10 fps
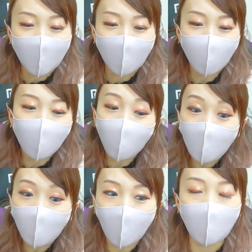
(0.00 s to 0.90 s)
っていう気持
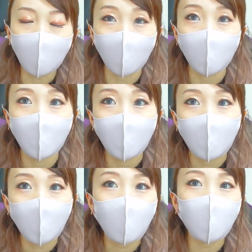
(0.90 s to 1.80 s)
ちはあ
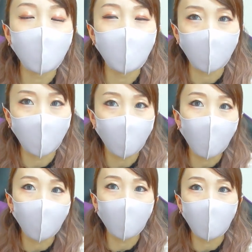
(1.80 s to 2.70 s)
るっていう気持ちはあるけど
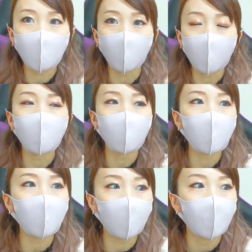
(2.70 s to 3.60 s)
まあまあまあこれはしょう
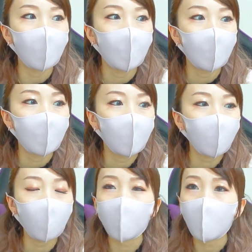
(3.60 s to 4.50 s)
がない
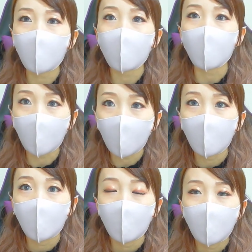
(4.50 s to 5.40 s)
こればっかりは
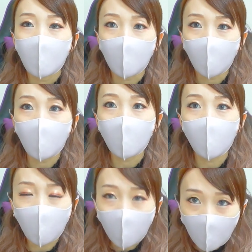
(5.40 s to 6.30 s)
ねいろんな
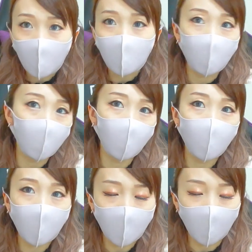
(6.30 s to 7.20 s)
大人たちのいろ
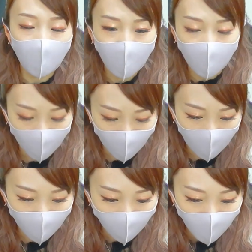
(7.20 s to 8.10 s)
んな考えとか